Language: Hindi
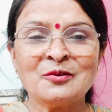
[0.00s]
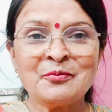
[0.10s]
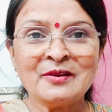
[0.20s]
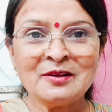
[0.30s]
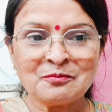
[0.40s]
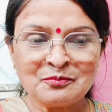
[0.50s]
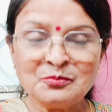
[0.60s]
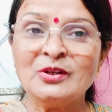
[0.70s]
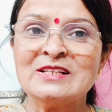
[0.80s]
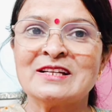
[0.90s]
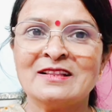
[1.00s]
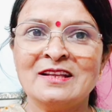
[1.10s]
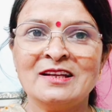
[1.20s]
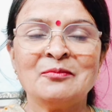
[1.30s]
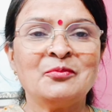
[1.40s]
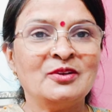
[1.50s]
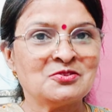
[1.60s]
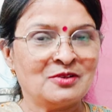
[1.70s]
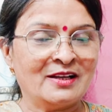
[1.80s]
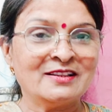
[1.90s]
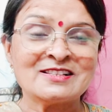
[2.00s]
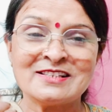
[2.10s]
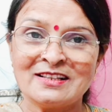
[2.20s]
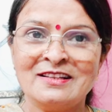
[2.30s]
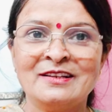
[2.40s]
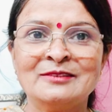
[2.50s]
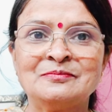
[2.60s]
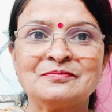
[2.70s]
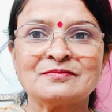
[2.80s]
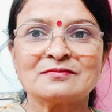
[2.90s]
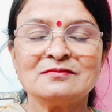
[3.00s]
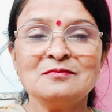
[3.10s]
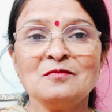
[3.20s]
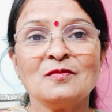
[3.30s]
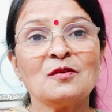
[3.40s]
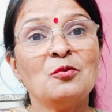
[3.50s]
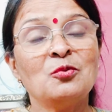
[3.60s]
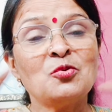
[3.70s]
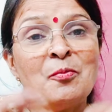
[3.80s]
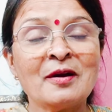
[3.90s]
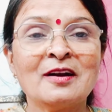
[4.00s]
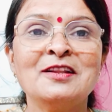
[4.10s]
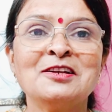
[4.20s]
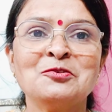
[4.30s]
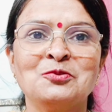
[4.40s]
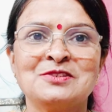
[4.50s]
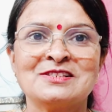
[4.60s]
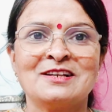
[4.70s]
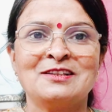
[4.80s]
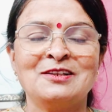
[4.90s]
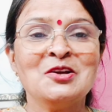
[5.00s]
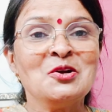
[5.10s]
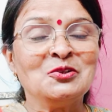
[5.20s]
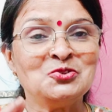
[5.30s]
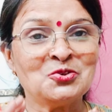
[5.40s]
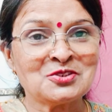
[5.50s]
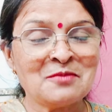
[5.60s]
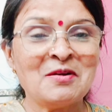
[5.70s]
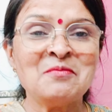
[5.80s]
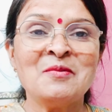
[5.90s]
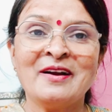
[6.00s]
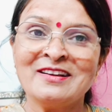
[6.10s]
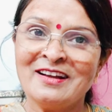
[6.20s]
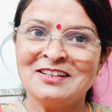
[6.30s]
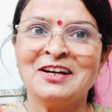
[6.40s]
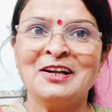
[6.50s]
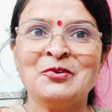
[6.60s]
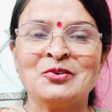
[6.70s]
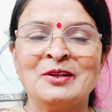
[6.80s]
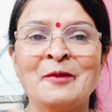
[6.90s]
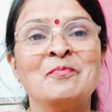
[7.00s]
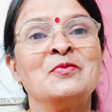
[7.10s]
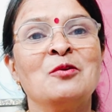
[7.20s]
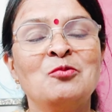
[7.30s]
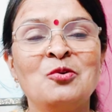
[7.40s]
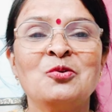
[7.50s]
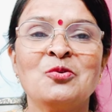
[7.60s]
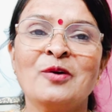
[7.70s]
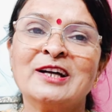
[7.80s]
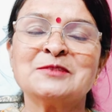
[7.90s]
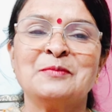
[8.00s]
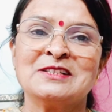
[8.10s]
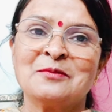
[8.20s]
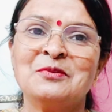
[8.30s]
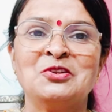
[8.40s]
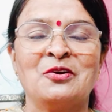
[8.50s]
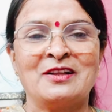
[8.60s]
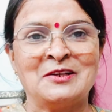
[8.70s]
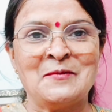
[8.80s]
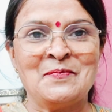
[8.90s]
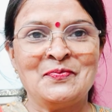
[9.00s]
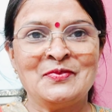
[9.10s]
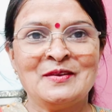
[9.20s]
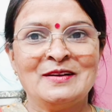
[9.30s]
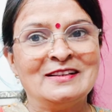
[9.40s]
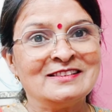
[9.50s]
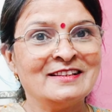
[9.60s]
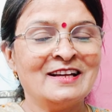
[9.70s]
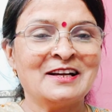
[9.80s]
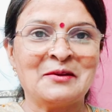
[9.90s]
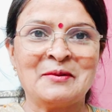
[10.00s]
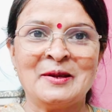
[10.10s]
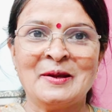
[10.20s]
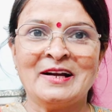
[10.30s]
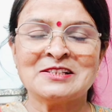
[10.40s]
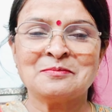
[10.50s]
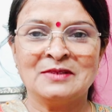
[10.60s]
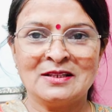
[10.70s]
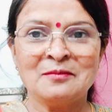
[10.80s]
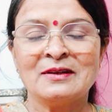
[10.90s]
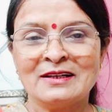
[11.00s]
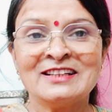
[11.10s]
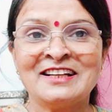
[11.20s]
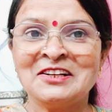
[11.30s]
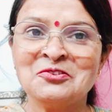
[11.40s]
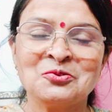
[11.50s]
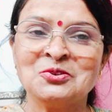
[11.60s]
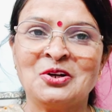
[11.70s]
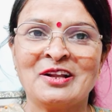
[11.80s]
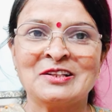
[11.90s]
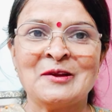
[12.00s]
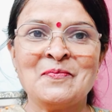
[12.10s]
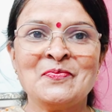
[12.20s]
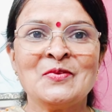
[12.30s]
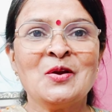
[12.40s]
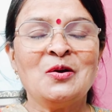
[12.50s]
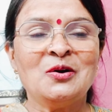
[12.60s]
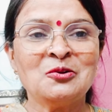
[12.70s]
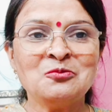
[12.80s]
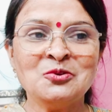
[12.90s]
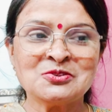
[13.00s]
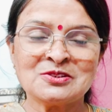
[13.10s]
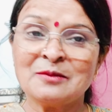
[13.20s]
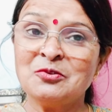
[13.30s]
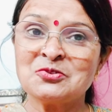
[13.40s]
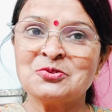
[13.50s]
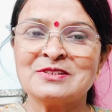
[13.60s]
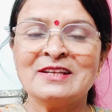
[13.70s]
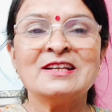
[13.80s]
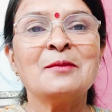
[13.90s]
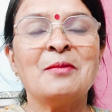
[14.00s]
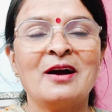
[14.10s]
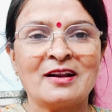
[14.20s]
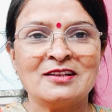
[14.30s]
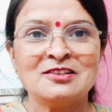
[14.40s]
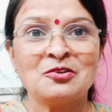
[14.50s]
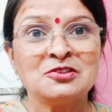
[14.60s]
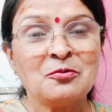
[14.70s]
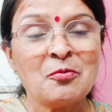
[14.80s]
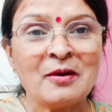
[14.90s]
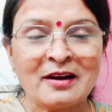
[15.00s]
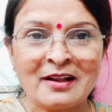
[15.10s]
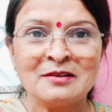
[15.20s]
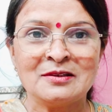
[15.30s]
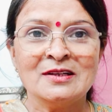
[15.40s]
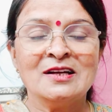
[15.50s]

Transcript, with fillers: और फिर पुलिस आती है पुलिस अंदर जाती है उनको पकड़ने की कोशिश करती है जो उसके वन विभाग के अधिकारी होते हैं ना वो उनको आसपास अपने दौड़ाता है चिड़ियाघर के आस मतलब अंदर ही उनको दौड़ाता है और वो सब लोग सोचते हैं कि बाहर आ जाए और जब वो पकड़ा